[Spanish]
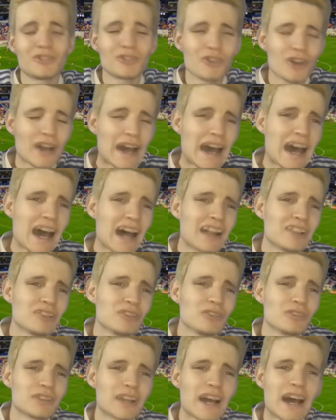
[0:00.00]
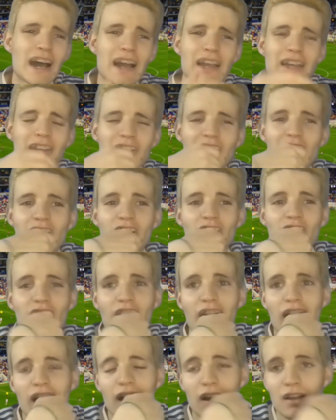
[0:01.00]
tocando, tranqui, o
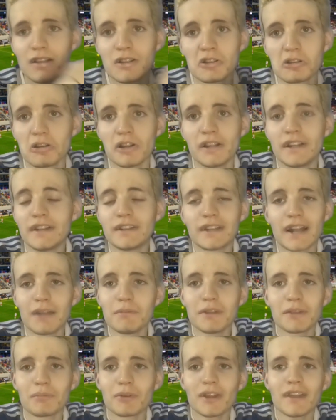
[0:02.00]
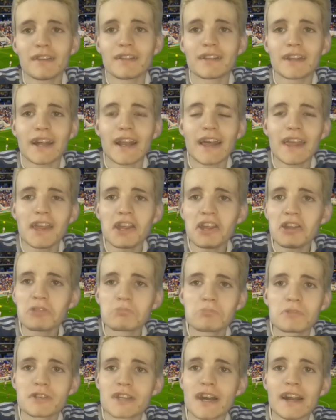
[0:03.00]
sea, literalmente podías estar
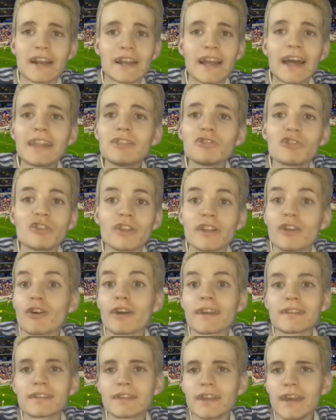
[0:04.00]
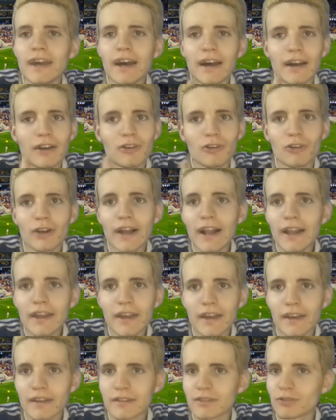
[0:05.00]
ahí charlando de lo que sea con
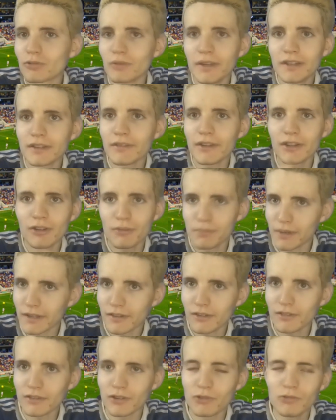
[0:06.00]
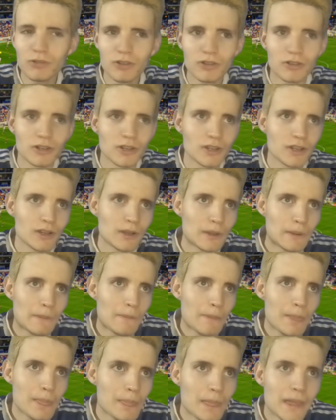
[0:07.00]
alguien que estuviste viendo el partido seguro
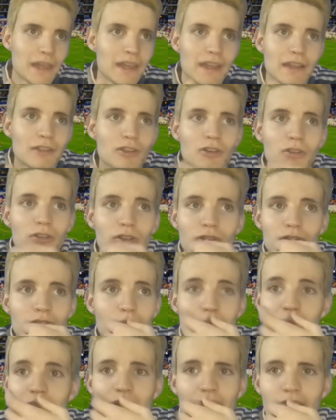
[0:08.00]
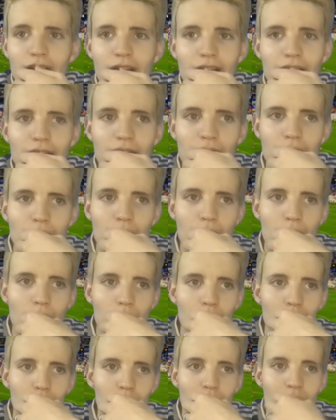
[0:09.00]
y no, no te perdías de nada.
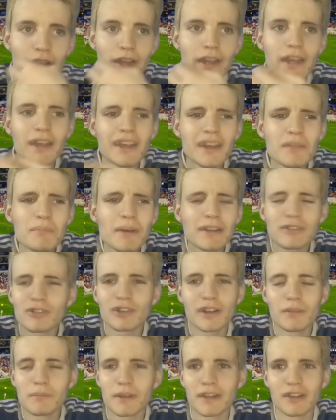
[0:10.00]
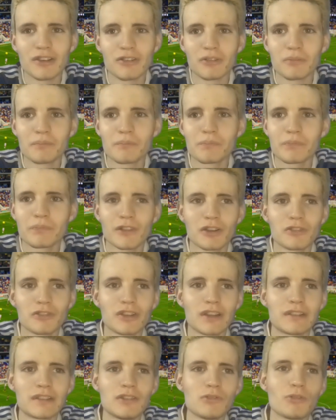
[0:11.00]
Porque, qué pasó en el medio? O
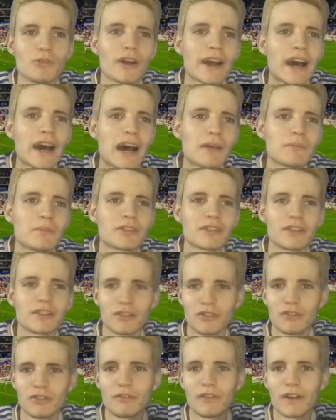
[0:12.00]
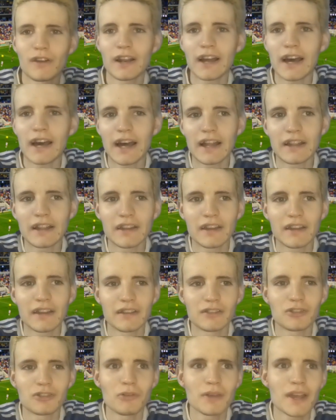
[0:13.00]
sea, sí hubo cambios, entró eso
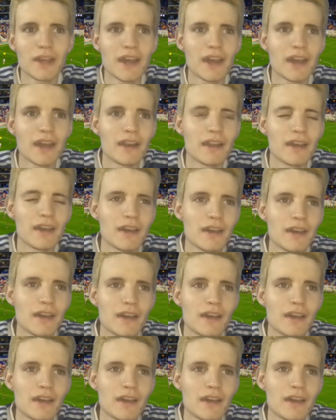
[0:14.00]
Fernández, entró bien,